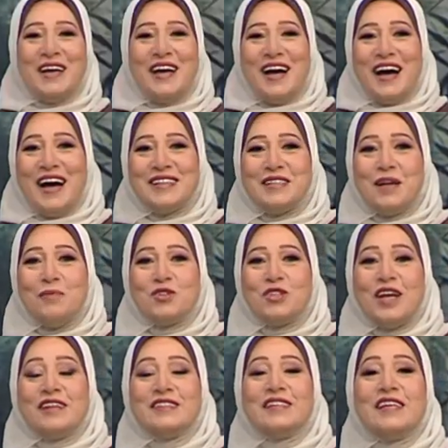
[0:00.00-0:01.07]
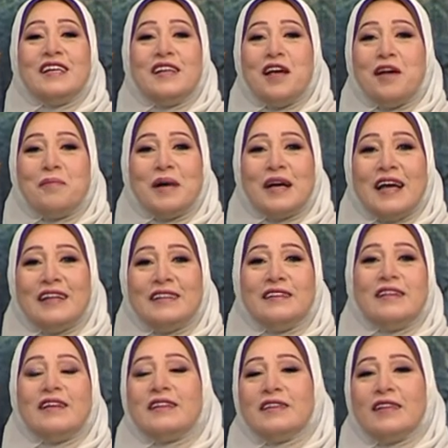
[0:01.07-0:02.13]
أعزائي المشاهدين
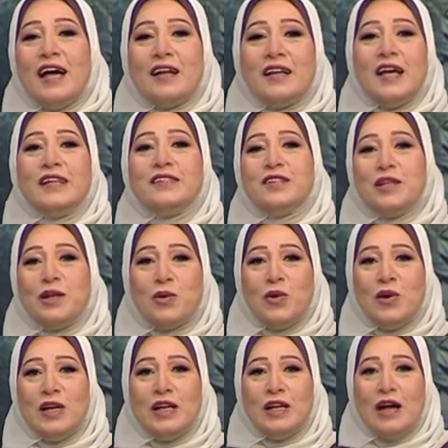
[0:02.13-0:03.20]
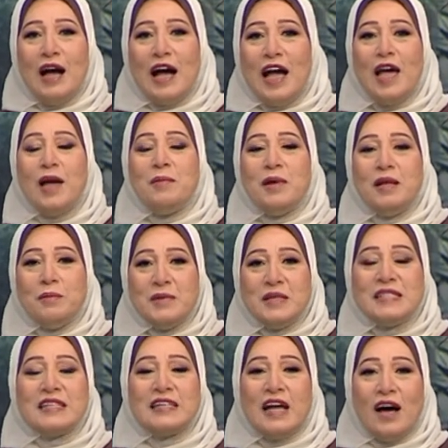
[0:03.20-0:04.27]
بجدد تهنئتي لكل عامل
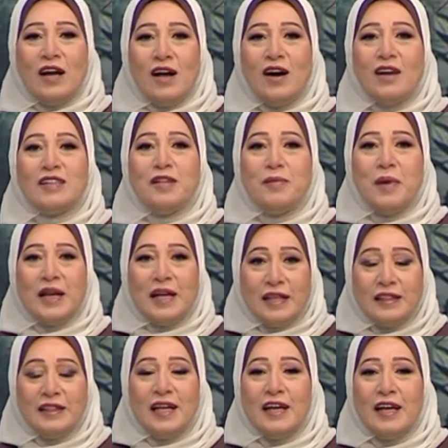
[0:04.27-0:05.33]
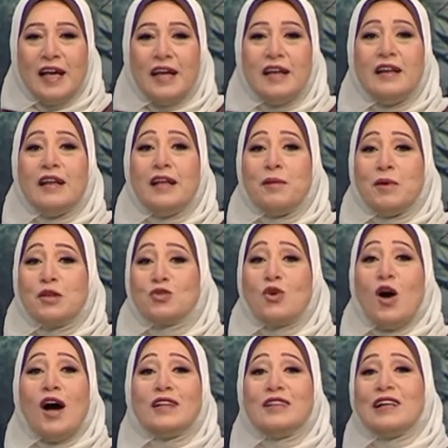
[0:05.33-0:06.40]
مصري على أرض بلدنا لأن
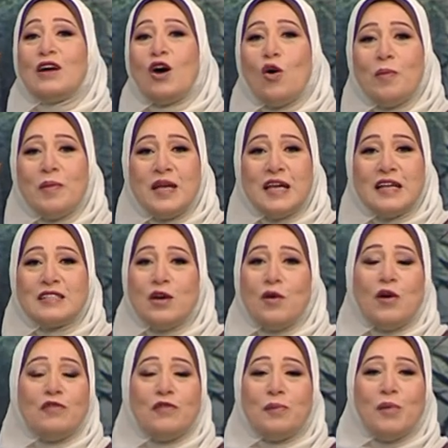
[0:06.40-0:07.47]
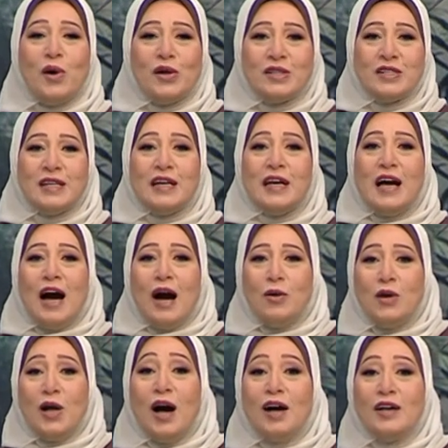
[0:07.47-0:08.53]
المشروعات القومية سواء في الماضي
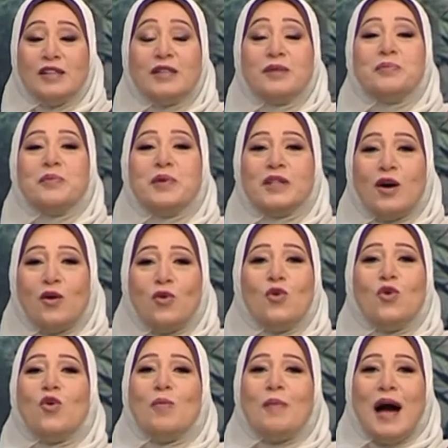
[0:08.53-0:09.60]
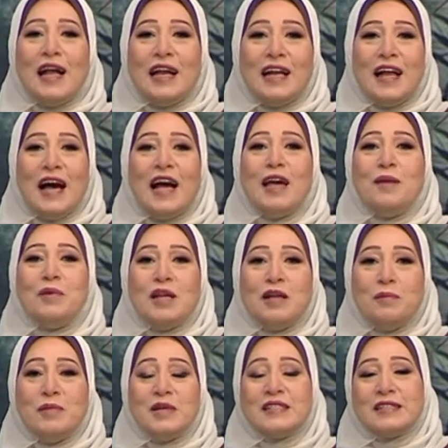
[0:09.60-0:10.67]
أو الحاضر بتقوم على العامل
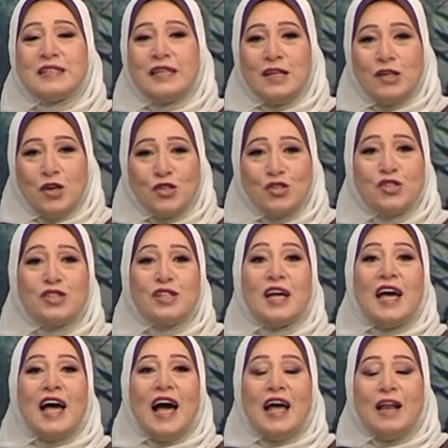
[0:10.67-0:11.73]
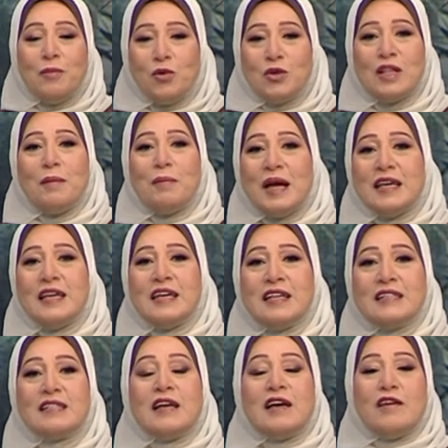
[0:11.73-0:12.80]
المصري النشط
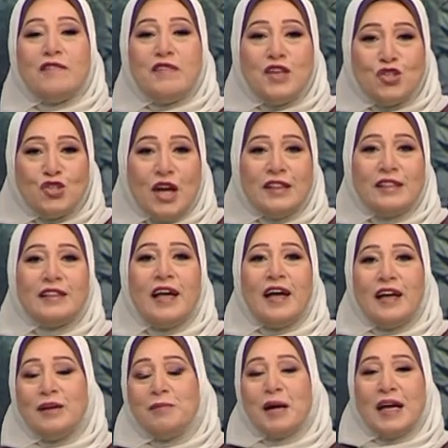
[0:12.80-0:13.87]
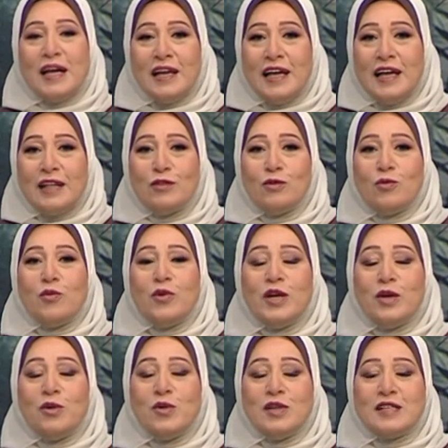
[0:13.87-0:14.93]
المتميز في شتى المجالات
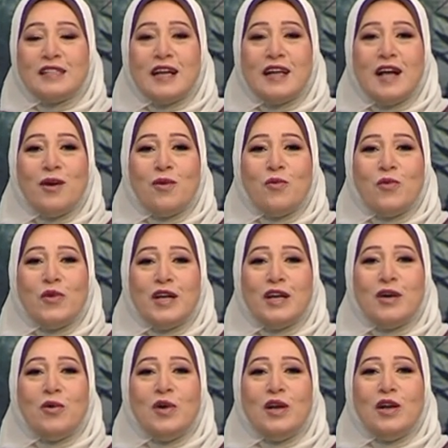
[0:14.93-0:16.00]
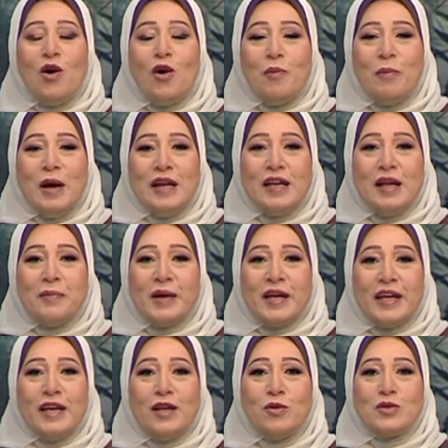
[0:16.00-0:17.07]
وكل سنة وكل عمالنا
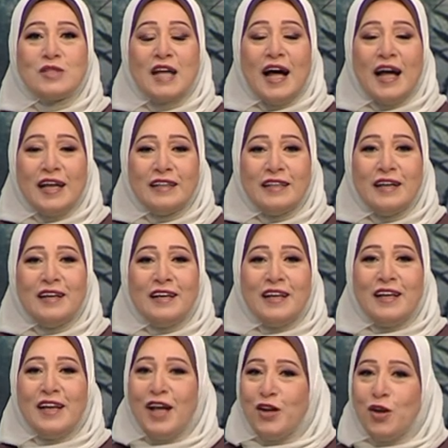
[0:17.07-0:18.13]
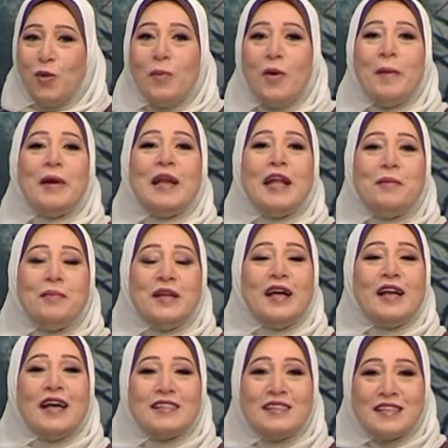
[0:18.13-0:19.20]
بخير وسعادة لأنهم هم اللبنة
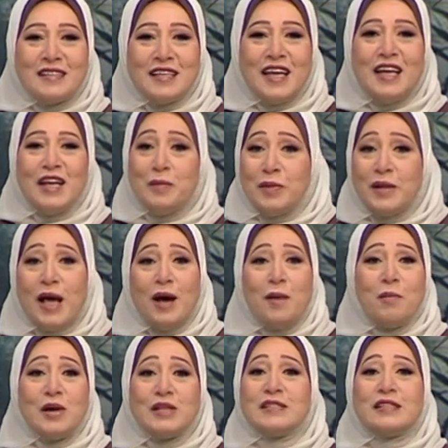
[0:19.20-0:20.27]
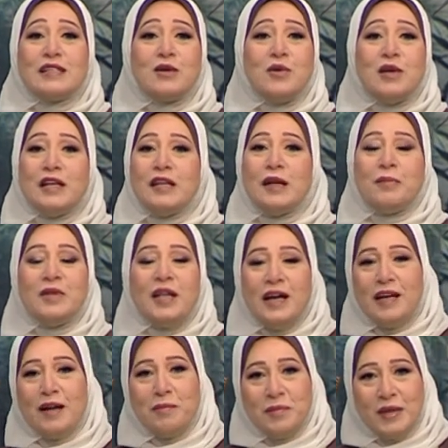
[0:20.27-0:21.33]
الأساسية لبناء مصر كلنا
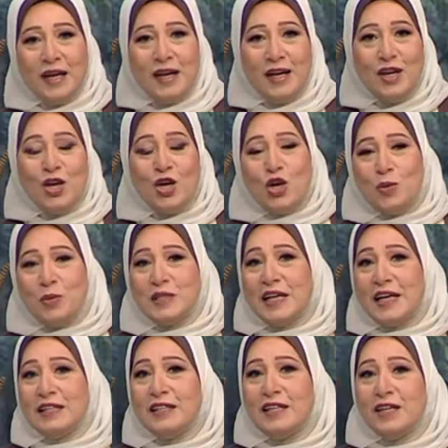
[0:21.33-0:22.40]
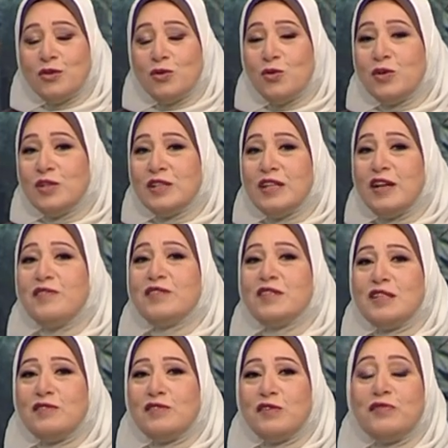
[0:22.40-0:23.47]
بنحلم بيها وبيسعدني أن تكون
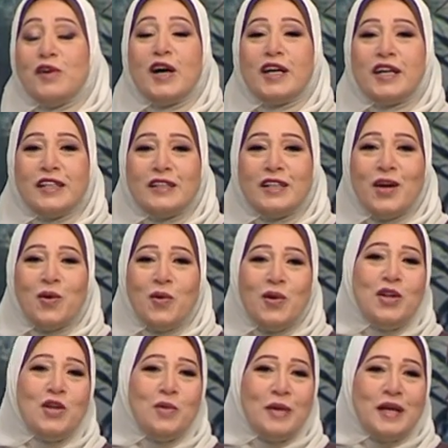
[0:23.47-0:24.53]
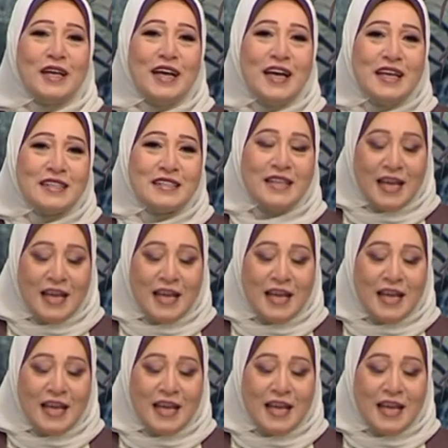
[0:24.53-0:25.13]
ضيفتي في فقرتنا كل يوم إنجاز